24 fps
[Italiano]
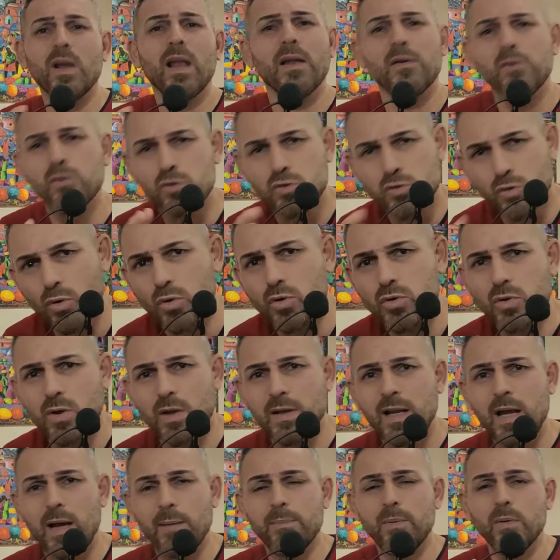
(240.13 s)
l'anno scorso a
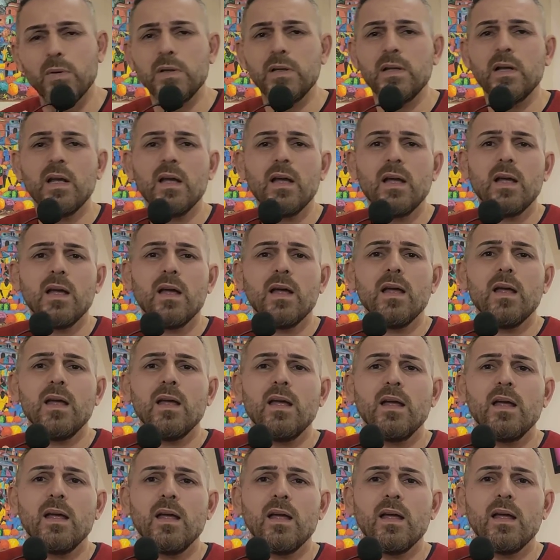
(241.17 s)
Napoli
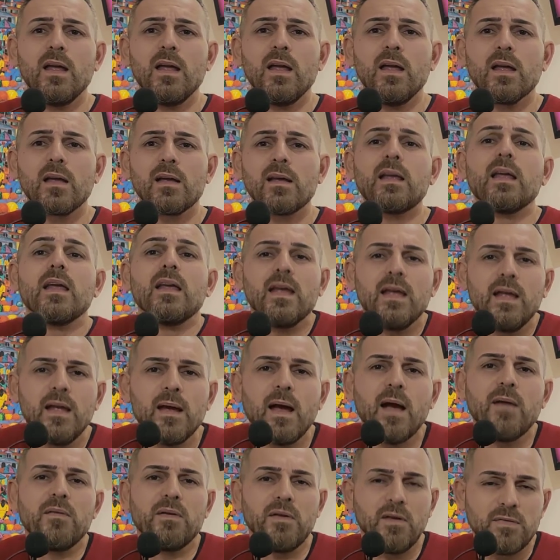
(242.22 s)
eh, che
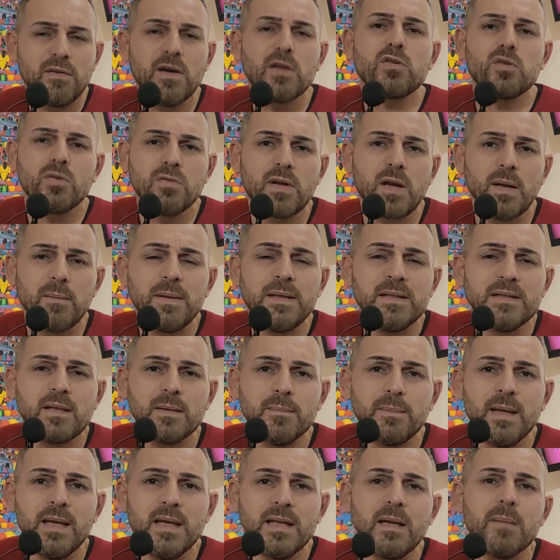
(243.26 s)
aveva fatto veramente
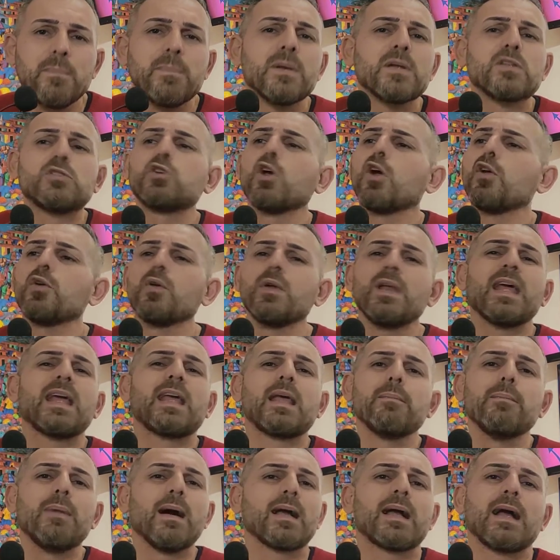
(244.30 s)
bene, perciò non è
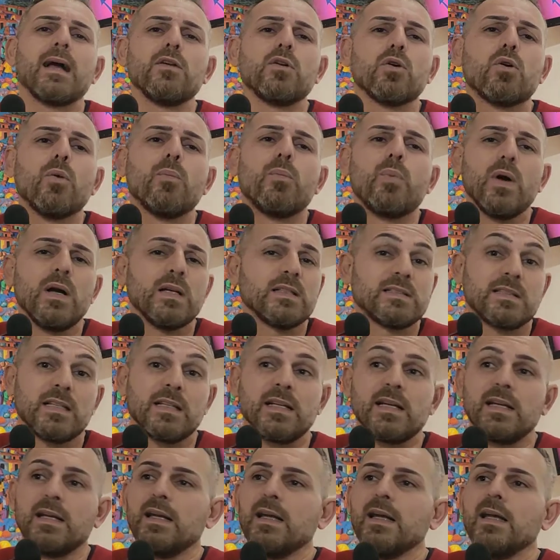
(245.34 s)
che Bakayoko può
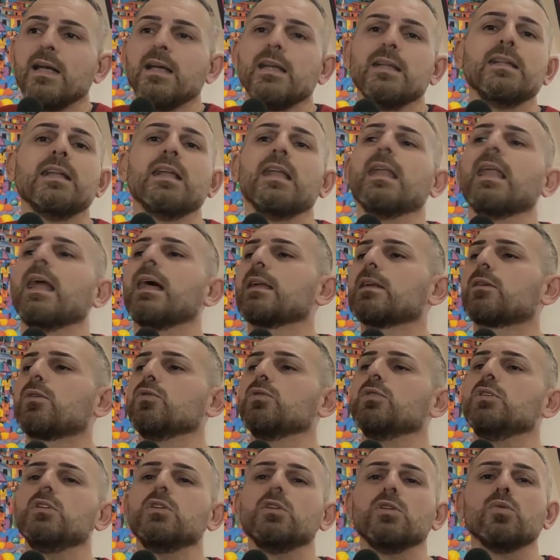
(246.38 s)
essere nell'arco
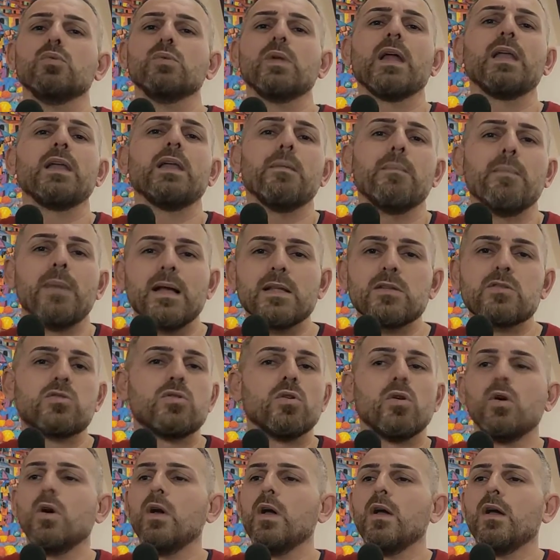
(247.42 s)
di un anno e
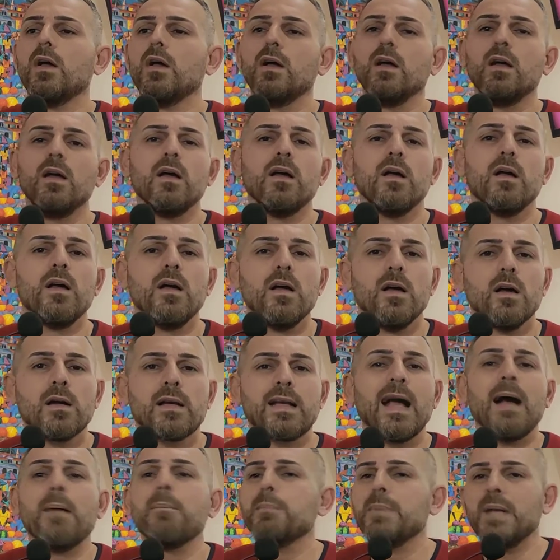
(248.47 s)
mezzo eh,
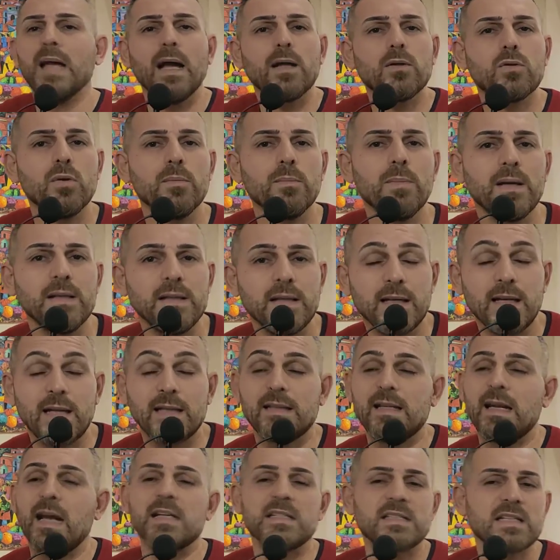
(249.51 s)
cambiato in maniera
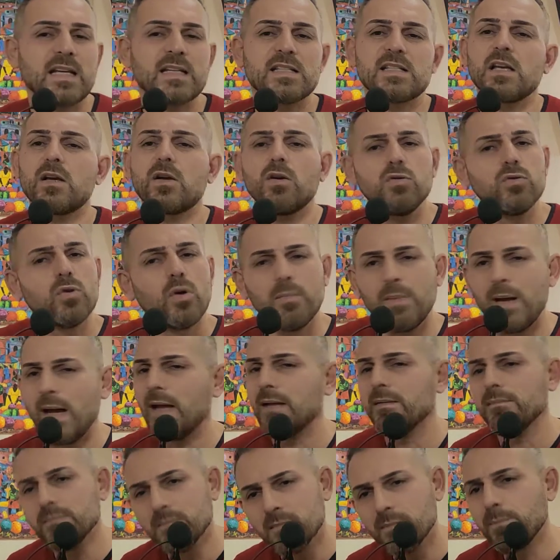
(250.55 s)
drastica, secondo
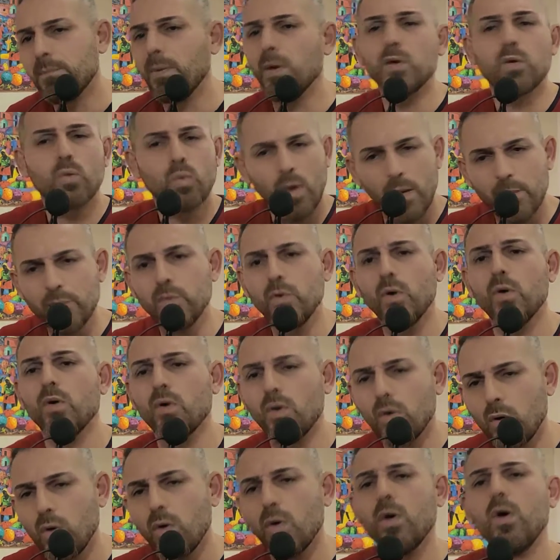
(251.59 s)
me poi
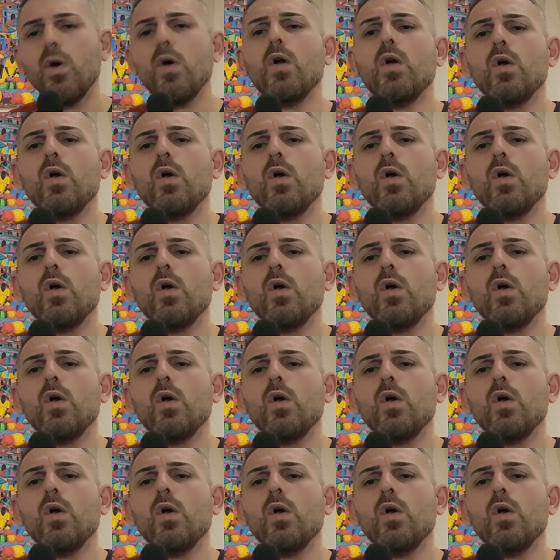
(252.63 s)
quando,